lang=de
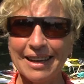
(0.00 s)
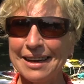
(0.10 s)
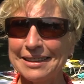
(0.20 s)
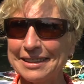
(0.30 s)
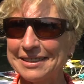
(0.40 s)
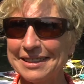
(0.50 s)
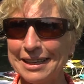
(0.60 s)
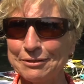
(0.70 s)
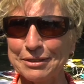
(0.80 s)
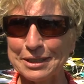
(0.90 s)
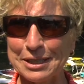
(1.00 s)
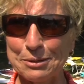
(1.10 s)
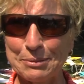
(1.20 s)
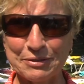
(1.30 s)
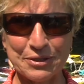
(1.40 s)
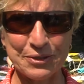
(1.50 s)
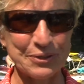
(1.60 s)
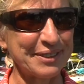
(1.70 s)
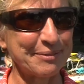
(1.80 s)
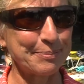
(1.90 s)
Herrlich, einfach traumhaft
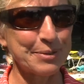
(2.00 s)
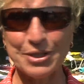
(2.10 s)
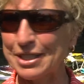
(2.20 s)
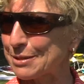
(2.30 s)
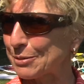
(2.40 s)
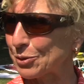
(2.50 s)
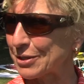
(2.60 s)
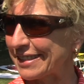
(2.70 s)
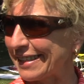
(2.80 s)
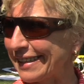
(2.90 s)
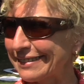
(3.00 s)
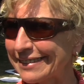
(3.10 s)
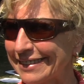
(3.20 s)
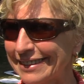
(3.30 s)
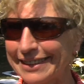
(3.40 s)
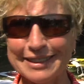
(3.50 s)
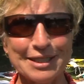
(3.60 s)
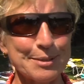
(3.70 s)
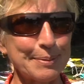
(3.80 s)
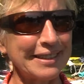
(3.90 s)
schön. Besonders mit unseren Enkelkindern, die
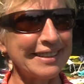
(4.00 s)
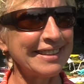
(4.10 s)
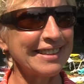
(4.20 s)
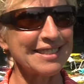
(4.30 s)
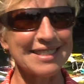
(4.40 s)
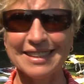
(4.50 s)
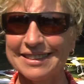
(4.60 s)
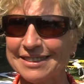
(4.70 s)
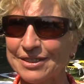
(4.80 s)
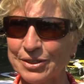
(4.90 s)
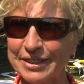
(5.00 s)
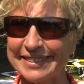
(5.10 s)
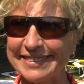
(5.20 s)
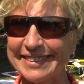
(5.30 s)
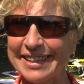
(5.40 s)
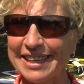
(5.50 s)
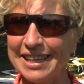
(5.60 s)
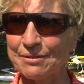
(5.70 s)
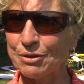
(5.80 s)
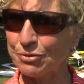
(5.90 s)
aus Berlin hier sind. Und
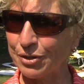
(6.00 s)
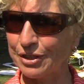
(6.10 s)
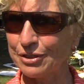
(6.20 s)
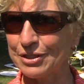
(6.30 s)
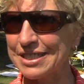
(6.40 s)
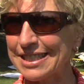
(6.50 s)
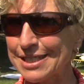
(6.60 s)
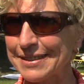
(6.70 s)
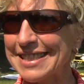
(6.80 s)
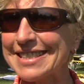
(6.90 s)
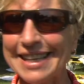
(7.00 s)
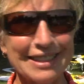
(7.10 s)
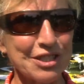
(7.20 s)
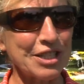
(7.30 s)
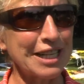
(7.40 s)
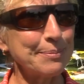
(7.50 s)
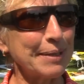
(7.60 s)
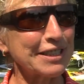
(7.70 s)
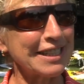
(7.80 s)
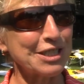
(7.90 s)
wir freuen uns, dass wir das hier an der
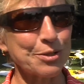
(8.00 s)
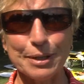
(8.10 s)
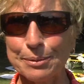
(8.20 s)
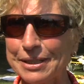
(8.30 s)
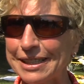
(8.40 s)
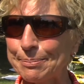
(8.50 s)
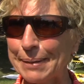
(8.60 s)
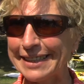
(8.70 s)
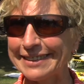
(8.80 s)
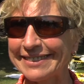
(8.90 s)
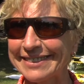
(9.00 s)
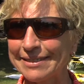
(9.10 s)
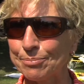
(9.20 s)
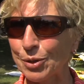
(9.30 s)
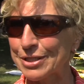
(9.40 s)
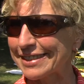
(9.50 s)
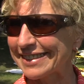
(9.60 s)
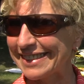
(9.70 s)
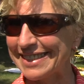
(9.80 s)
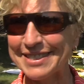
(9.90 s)
Steinbachtalsperre mit den beiden Mäusen
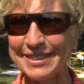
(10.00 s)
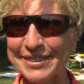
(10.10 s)
genießen